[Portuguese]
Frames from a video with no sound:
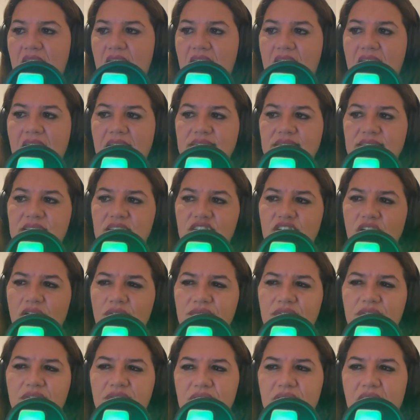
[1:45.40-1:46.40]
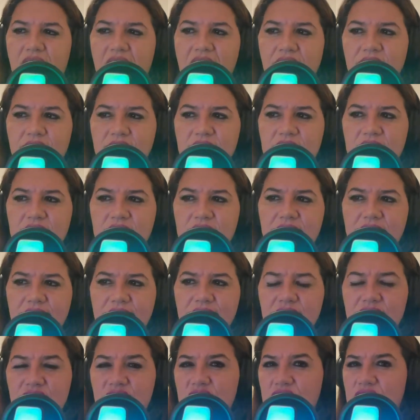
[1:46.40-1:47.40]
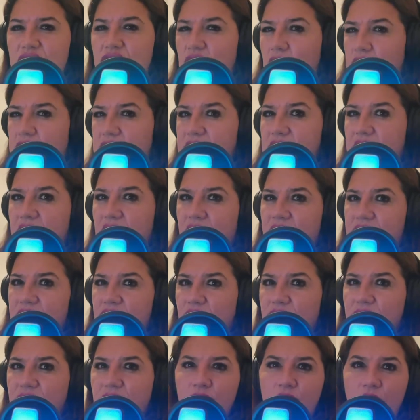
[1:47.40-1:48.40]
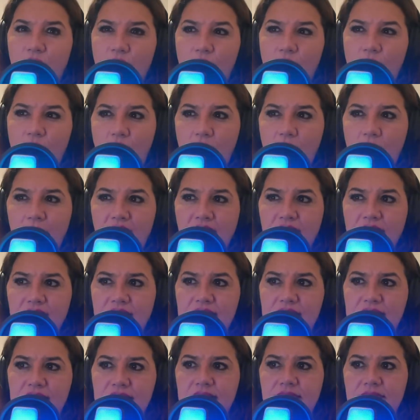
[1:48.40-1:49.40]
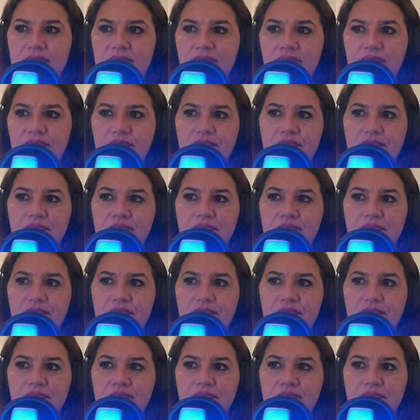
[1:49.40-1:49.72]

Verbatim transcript: É, você já ouviu falar que travestis só se relacionam com homens?